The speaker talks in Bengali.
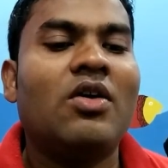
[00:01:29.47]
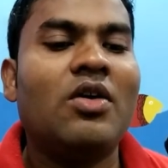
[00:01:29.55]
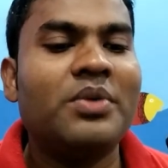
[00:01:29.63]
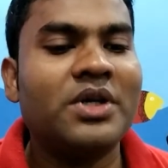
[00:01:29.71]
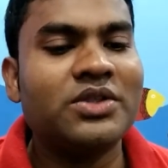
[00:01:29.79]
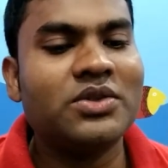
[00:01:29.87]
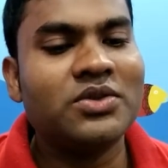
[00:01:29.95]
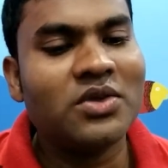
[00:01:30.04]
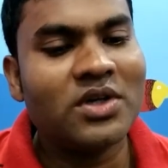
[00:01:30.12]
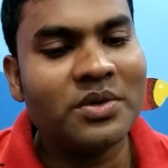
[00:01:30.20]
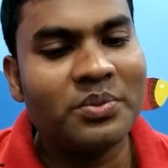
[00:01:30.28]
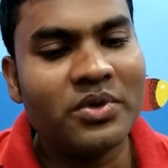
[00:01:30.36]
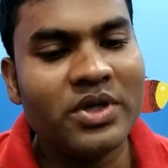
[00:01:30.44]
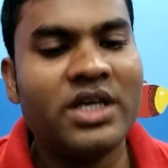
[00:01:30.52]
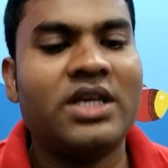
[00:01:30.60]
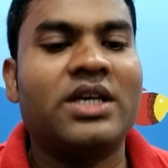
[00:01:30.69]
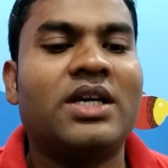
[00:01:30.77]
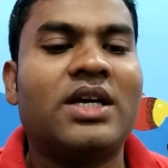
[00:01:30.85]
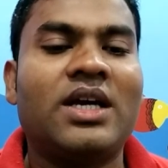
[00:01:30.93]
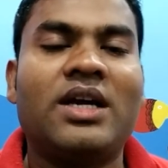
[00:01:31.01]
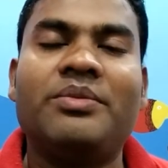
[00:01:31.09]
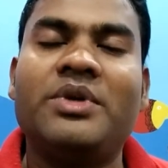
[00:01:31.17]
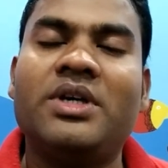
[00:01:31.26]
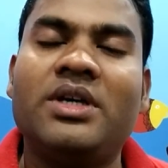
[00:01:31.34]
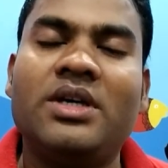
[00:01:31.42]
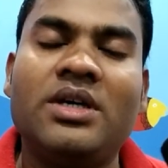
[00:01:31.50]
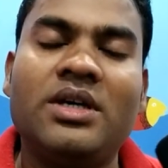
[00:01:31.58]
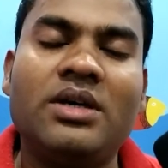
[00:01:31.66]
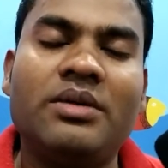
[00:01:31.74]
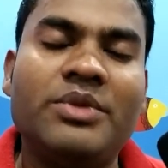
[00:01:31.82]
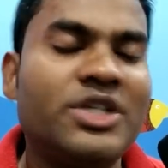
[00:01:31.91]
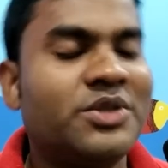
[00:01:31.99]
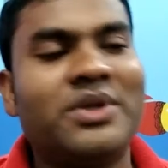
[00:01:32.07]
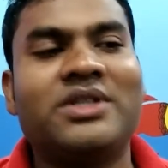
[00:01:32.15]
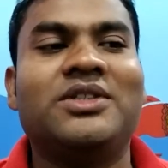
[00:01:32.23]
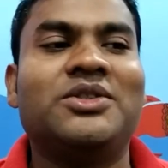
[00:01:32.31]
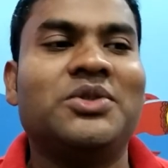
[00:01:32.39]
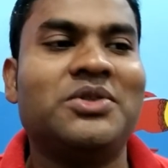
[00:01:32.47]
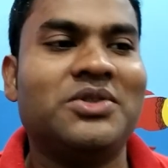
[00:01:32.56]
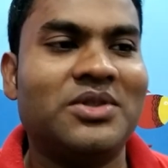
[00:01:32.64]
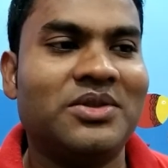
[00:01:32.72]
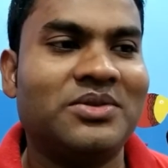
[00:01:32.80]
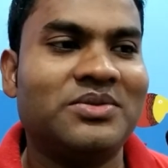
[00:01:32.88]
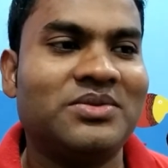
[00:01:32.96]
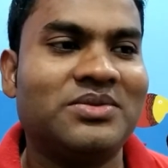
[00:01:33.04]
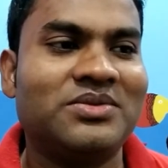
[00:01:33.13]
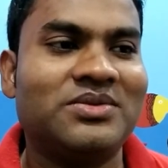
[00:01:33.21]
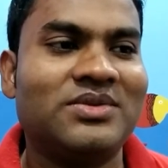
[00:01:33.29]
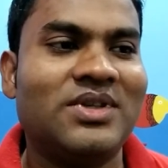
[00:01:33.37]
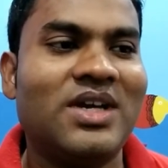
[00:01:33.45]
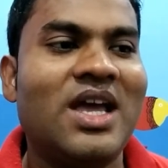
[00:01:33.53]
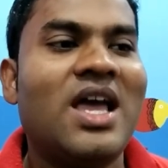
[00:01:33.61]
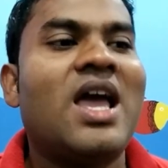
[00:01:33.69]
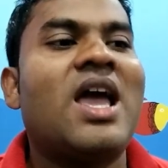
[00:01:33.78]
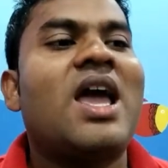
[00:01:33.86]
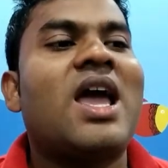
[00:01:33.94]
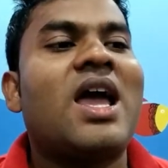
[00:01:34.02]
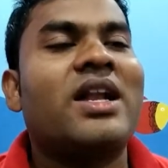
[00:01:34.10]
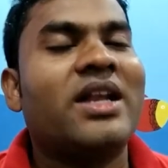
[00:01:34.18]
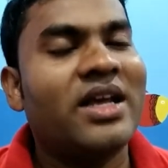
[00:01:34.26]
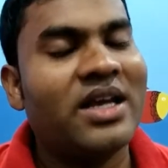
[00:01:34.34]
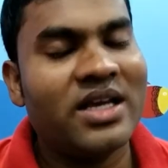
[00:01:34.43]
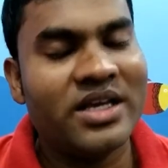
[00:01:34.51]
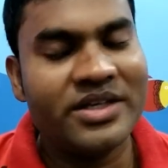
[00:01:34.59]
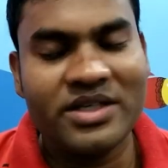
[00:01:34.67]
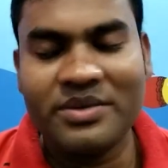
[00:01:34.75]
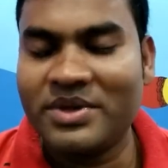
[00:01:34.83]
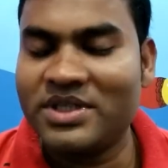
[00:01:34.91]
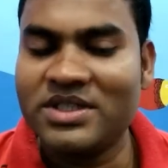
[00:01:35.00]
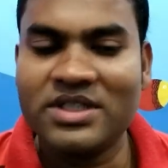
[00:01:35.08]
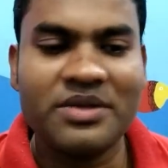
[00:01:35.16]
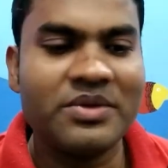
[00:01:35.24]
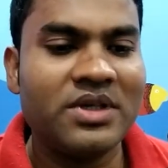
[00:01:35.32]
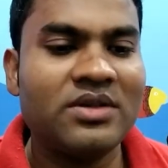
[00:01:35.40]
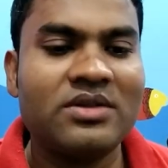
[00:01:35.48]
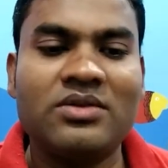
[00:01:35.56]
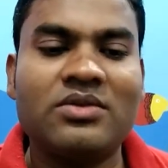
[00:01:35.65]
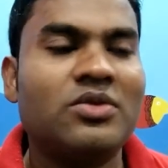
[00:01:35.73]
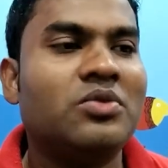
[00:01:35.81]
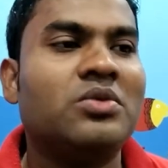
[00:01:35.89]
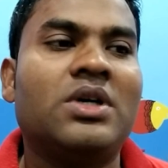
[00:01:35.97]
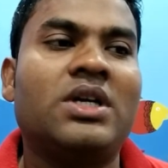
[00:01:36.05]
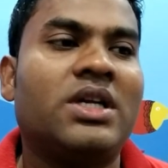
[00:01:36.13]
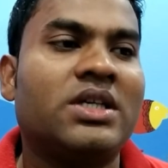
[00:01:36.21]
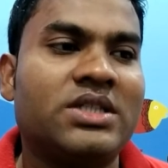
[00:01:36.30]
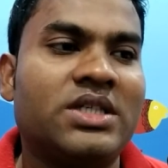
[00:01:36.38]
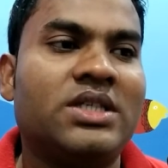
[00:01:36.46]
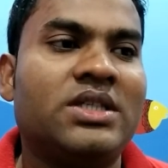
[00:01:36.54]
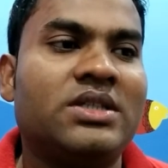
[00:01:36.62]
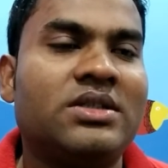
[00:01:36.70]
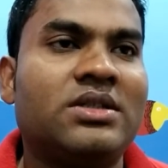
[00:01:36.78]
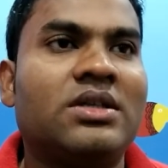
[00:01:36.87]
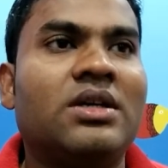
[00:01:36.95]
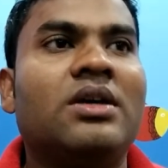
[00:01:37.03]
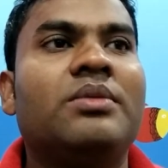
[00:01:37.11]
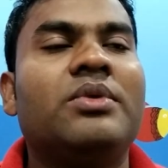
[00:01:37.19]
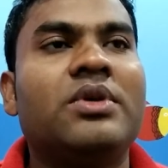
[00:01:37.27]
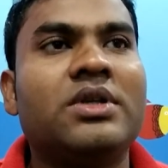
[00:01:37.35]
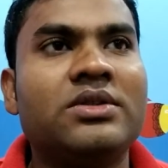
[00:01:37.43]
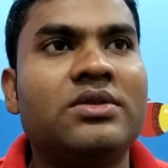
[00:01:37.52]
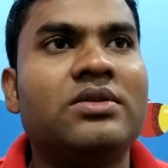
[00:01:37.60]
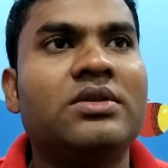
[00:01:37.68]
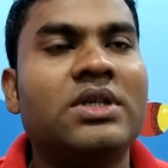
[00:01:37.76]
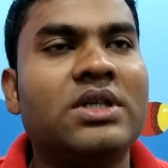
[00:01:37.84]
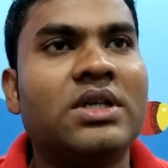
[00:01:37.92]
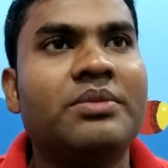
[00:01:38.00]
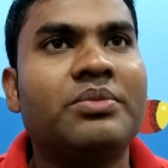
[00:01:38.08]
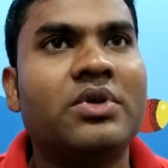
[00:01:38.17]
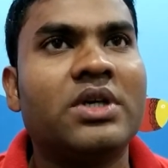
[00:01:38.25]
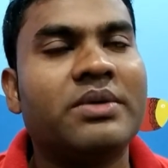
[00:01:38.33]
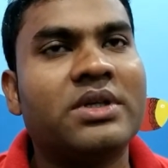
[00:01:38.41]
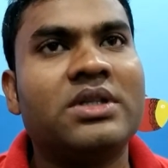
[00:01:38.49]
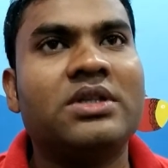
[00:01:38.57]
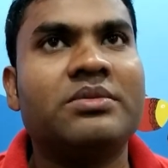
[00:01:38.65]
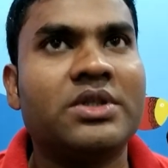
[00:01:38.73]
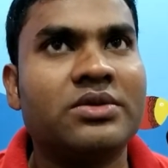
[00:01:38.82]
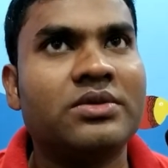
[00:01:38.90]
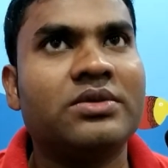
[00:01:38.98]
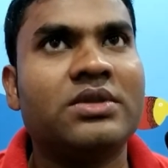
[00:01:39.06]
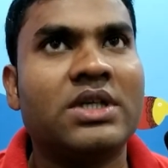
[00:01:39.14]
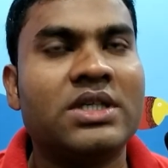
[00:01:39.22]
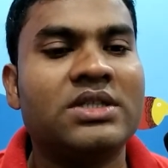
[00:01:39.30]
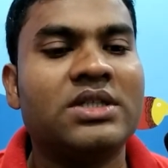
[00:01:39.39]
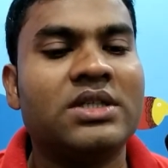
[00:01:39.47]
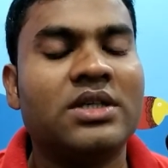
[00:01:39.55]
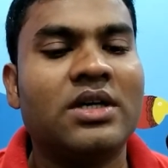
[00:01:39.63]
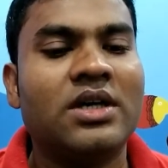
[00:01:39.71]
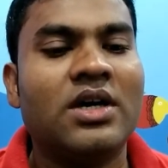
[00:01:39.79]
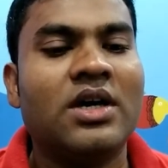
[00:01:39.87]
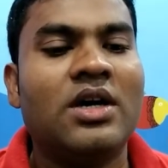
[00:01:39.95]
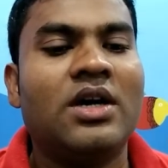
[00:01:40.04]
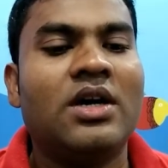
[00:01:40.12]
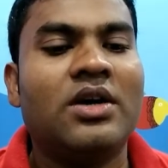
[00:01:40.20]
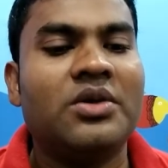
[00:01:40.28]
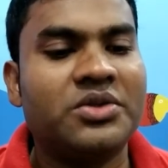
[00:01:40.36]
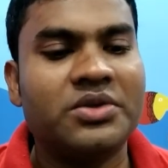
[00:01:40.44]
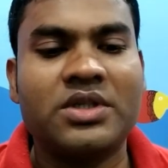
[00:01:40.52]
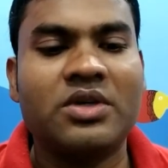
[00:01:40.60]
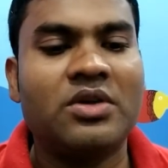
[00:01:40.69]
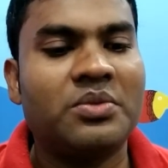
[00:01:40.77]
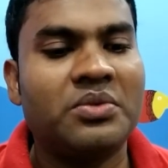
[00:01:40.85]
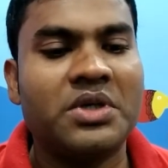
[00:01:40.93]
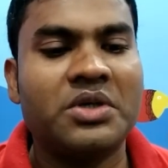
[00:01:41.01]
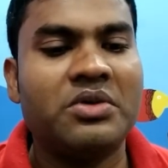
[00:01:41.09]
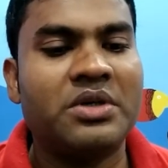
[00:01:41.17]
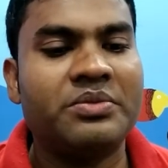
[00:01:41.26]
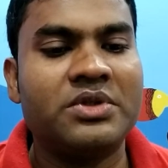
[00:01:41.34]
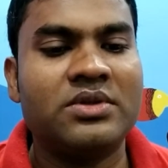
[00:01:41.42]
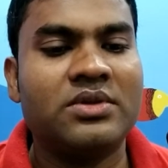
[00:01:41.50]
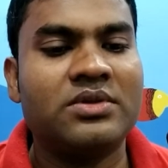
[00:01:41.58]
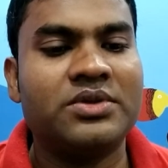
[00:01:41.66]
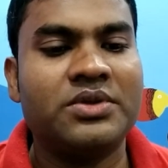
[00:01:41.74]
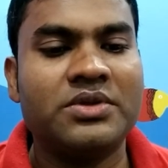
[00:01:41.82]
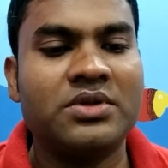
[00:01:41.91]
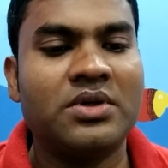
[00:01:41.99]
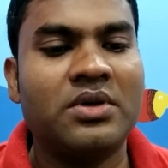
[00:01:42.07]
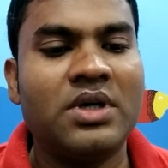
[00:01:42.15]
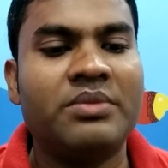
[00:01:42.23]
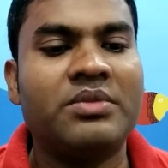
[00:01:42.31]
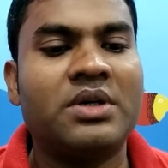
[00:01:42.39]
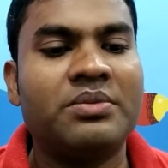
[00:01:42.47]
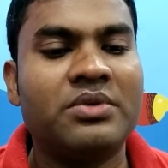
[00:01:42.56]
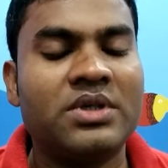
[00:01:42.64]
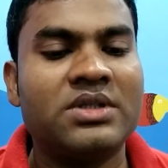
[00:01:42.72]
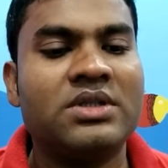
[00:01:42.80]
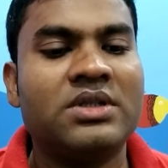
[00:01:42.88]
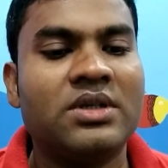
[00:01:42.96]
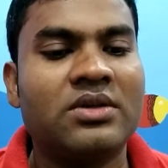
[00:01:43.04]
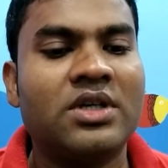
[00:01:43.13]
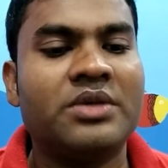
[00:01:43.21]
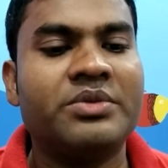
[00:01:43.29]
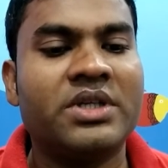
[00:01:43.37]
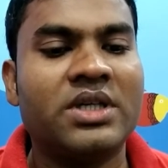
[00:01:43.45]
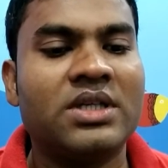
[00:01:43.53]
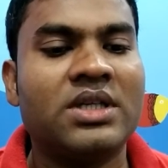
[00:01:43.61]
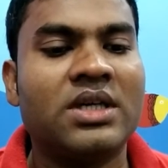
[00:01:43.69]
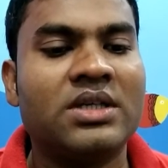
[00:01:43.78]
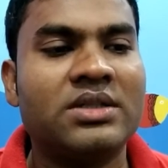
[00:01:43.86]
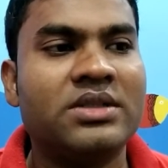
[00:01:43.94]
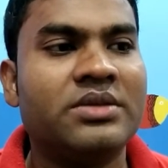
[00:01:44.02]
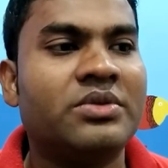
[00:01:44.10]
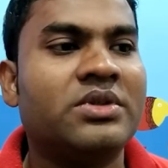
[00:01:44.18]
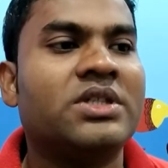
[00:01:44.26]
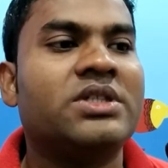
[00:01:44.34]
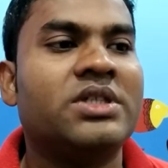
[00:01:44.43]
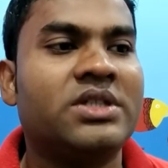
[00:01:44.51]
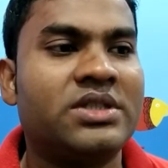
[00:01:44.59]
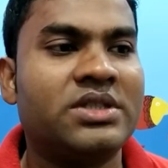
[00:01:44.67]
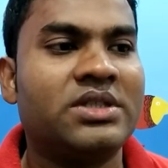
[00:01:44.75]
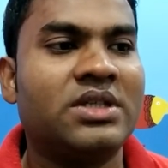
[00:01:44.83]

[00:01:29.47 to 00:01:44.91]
অপারেশন করার পরে আমি বিশ পার্সেন্ট সুস্থ আচ্ছা না এইটটি পার্সেন্ট আমার কোনো উপকারে আসেনি পরে যখন দেখলাম পরে আবার তিন মাস ওষুধ খাইছি ওষুধ খাওয়ার পরেও আমি যখন সুস্থ হলাম না পরে চিন্তা করলাম এখানে থাকলে জীবনটা শেষ